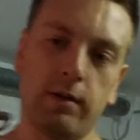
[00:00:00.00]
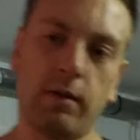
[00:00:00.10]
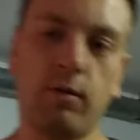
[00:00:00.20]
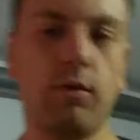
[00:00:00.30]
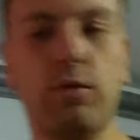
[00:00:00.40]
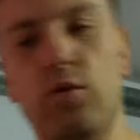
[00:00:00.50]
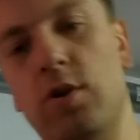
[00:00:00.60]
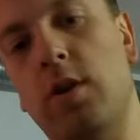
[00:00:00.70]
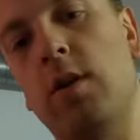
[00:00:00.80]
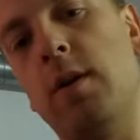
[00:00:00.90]
в такой вот
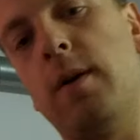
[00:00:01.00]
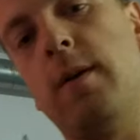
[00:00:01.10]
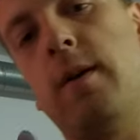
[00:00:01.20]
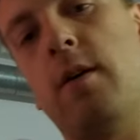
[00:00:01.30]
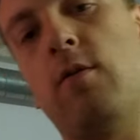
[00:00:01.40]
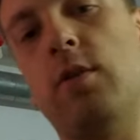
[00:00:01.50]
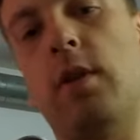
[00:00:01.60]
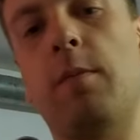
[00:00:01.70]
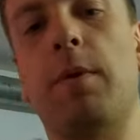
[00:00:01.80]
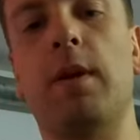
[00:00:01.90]
уже какую-то
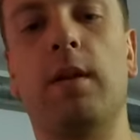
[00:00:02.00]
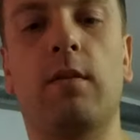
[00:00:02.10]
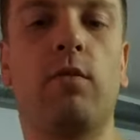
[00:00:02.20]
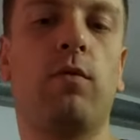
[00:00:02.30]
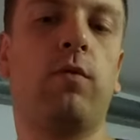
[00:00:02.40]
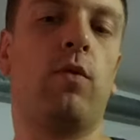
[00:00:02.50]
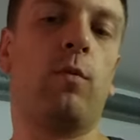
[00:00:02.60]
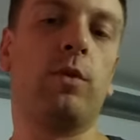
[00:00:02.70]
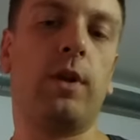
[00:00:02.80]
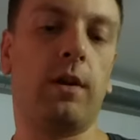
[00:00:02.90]
непонятную
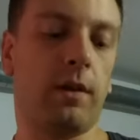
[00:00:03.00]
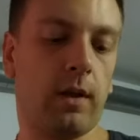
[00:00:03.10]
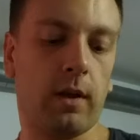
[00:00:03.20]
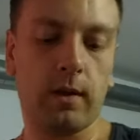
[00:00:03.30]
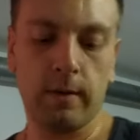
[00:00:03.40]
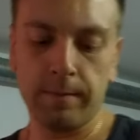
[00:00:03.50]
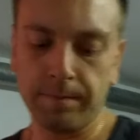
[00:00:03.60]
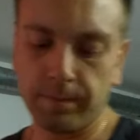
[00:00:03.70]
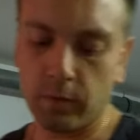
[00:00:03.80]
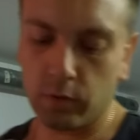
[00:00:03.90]
форму тарелки.
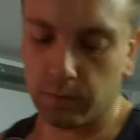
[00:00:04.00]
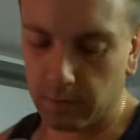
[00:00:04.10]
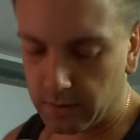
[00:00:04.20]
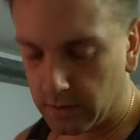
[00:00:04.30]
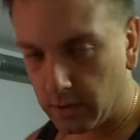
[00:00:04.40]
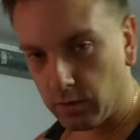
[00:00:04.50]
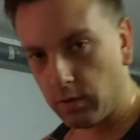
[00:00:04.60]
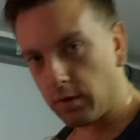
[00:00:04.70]
Вот, мы затянули